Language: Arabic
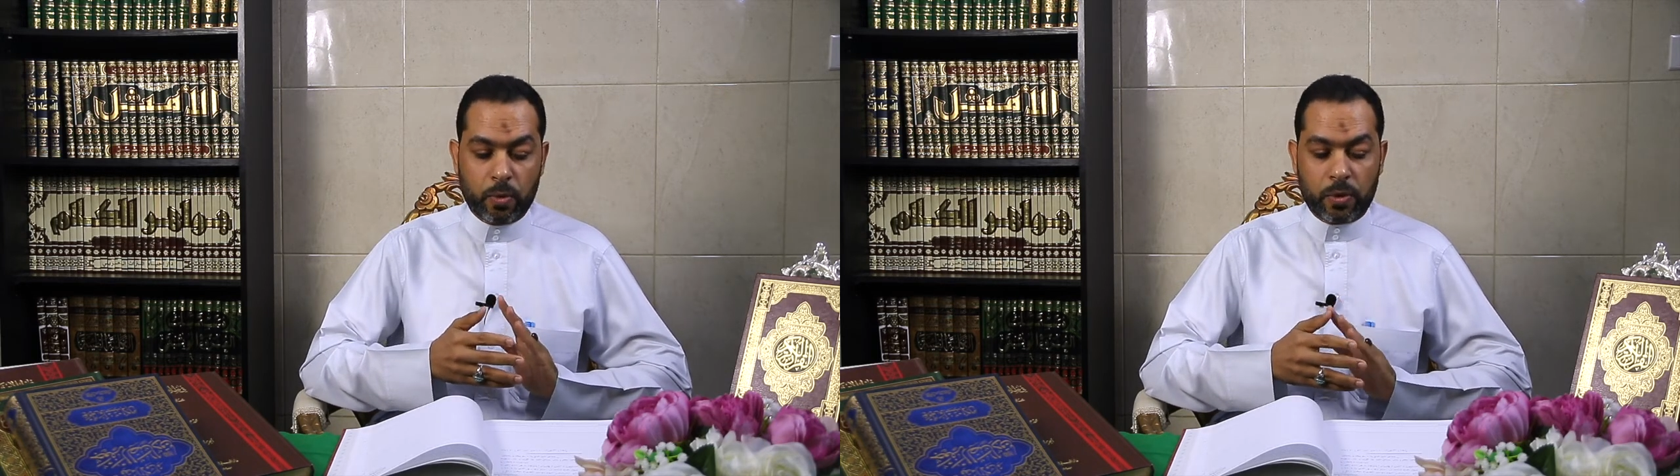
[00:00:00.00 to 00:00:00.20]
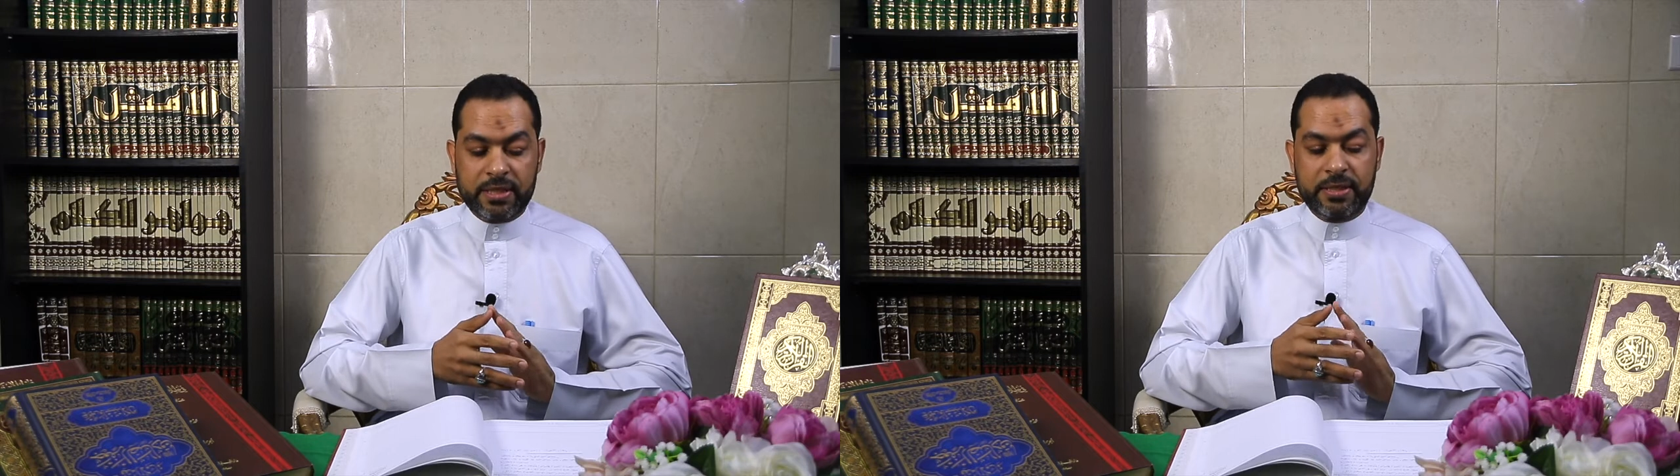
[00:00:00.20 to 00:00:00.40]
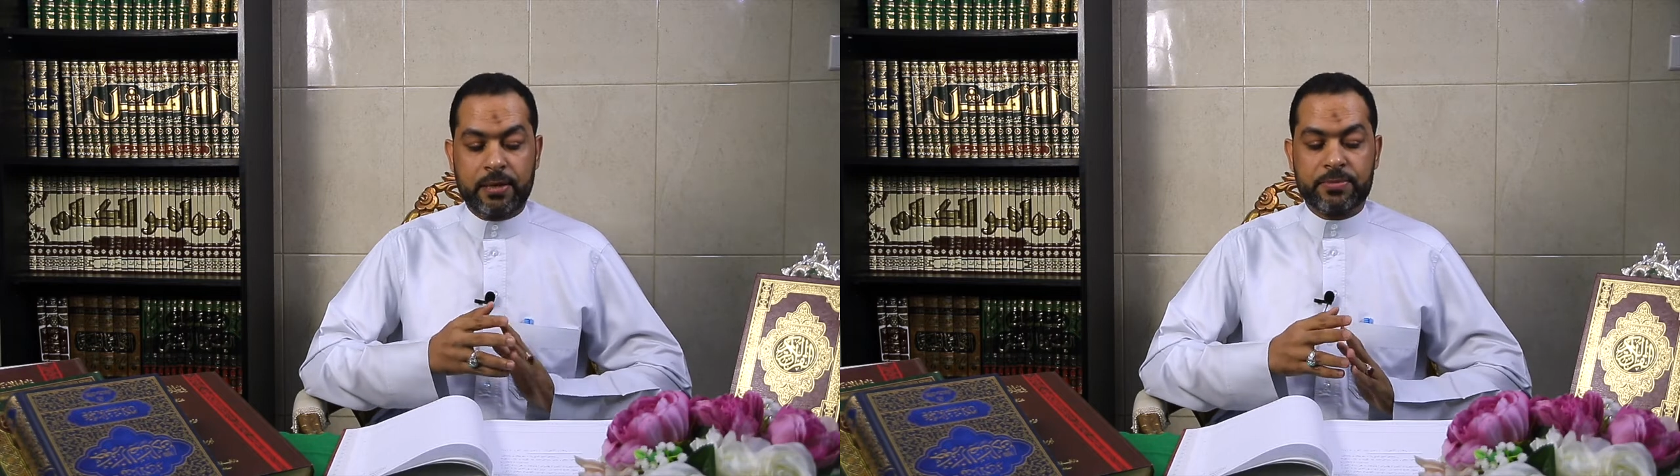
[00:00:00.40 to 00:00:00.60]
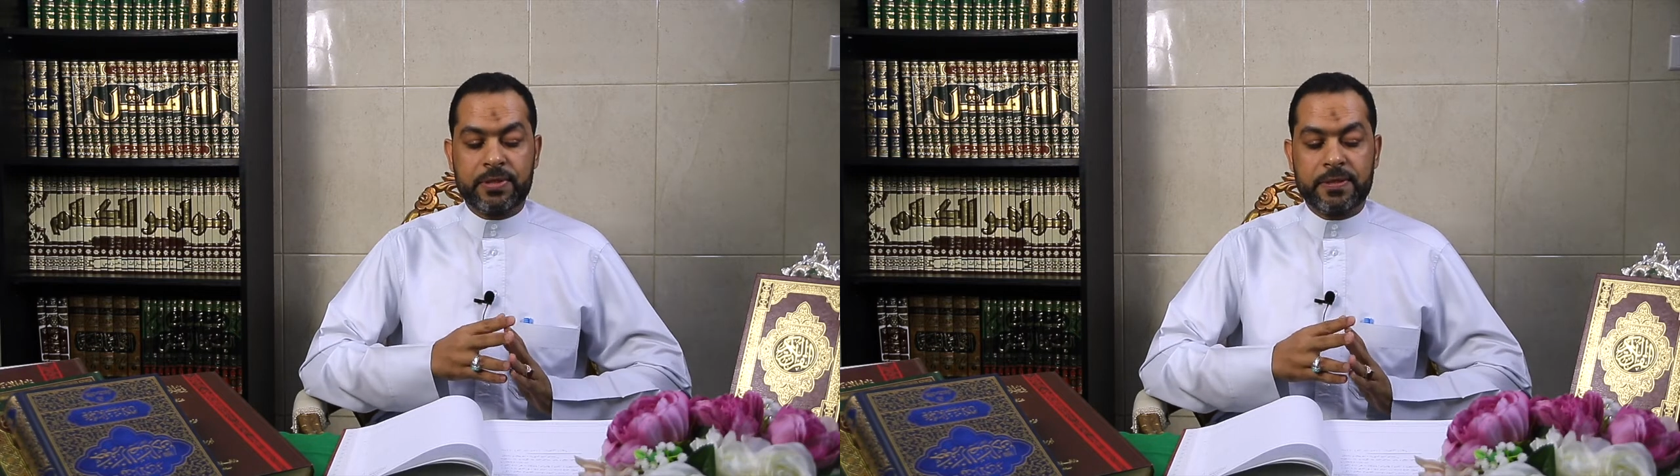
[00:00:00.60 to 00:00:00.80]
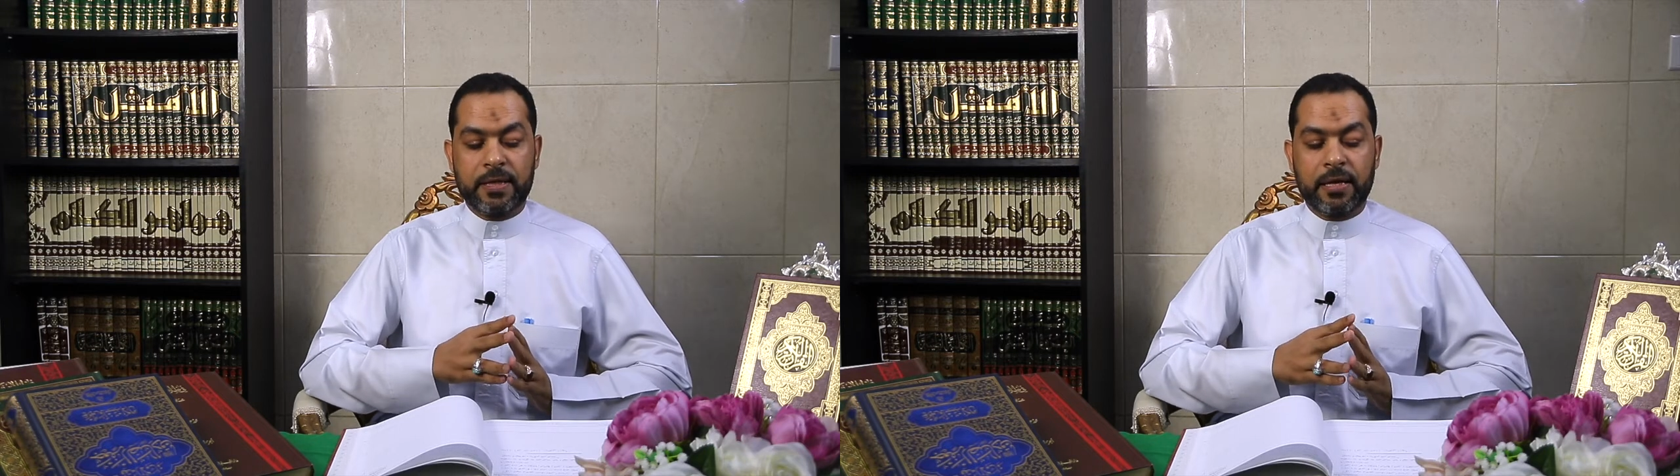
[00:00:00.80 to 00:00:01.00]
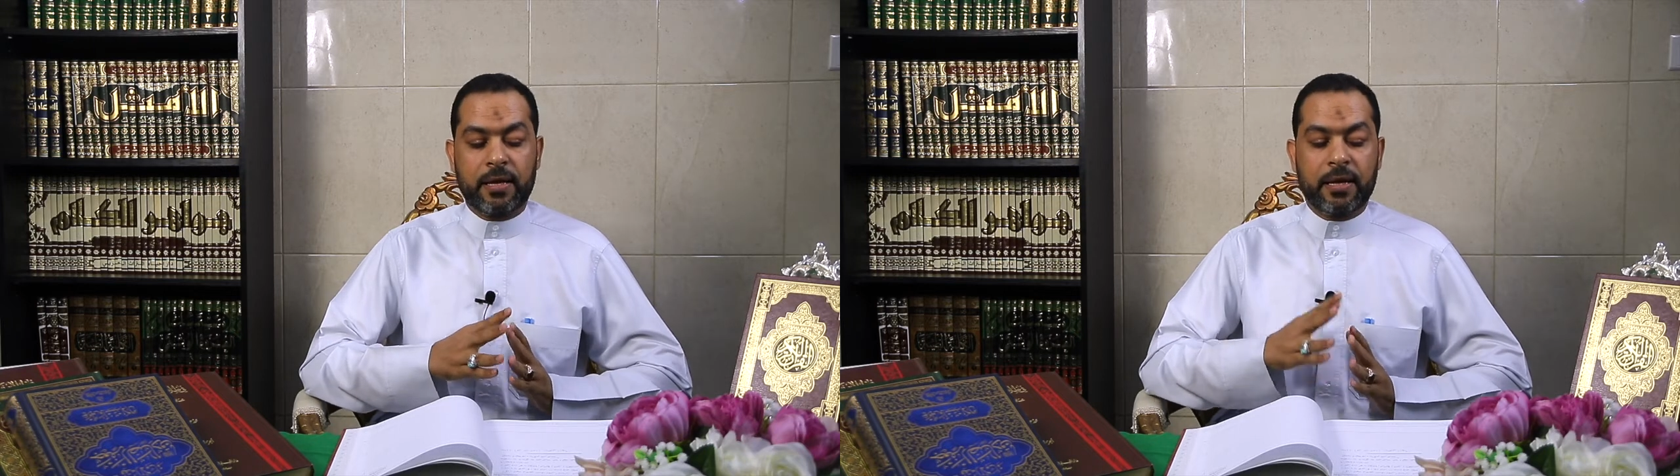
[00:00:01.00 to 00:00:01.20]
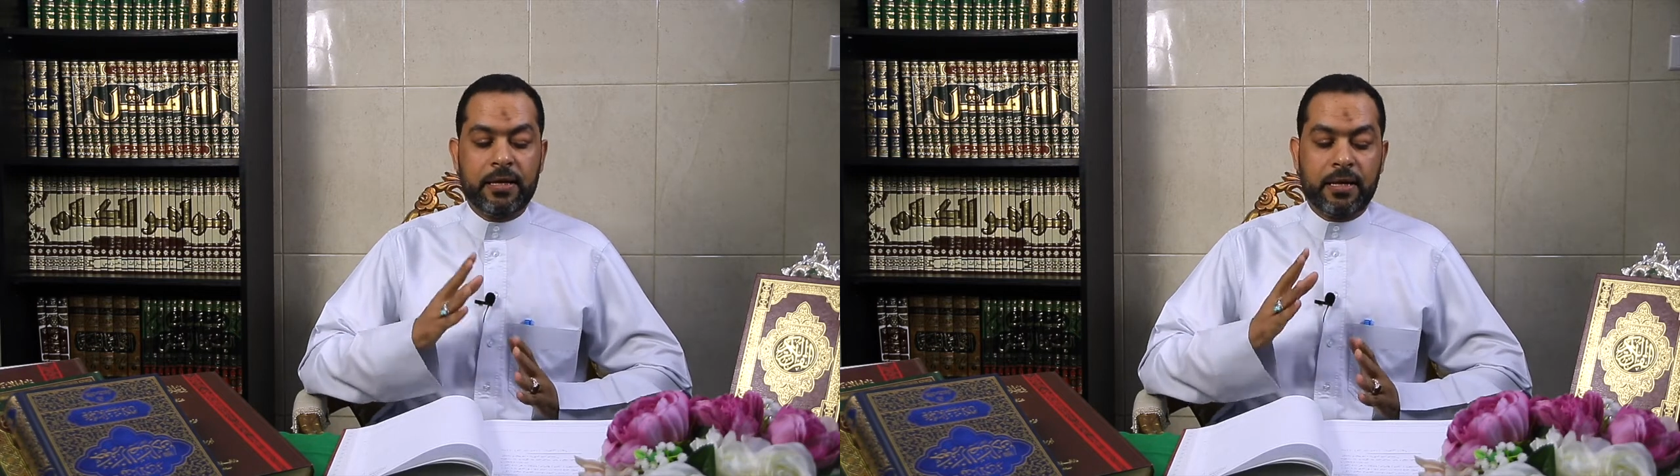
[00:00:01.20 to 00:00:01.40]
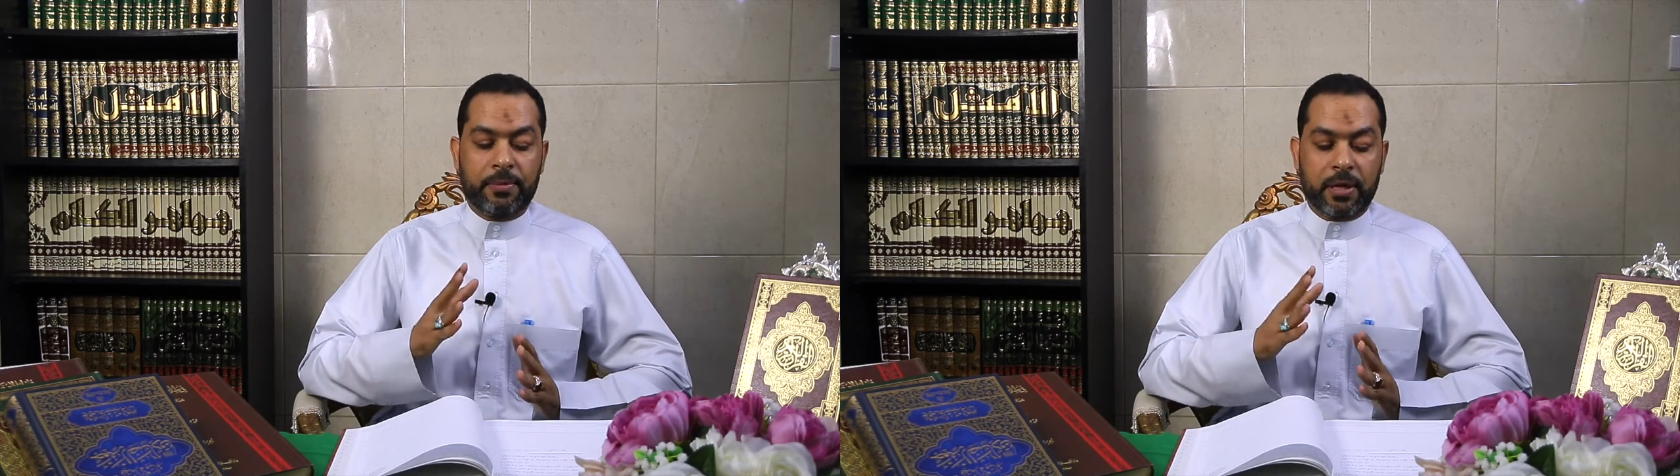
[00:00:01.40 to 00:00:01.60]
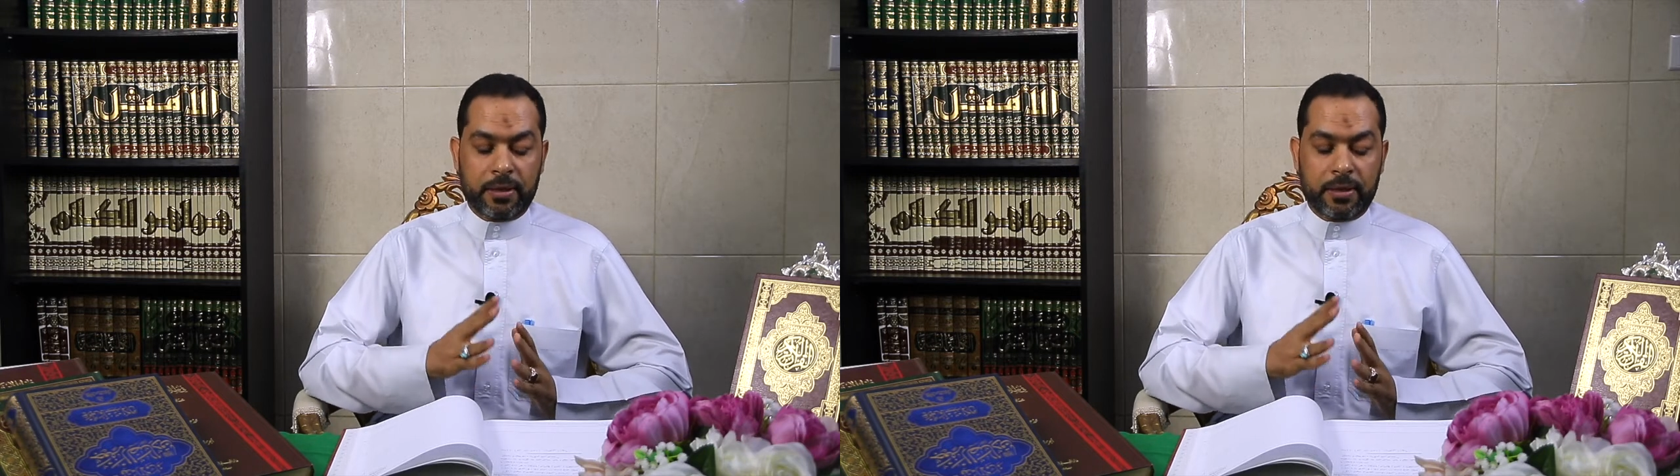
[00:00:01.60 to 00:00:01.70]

والشمس انما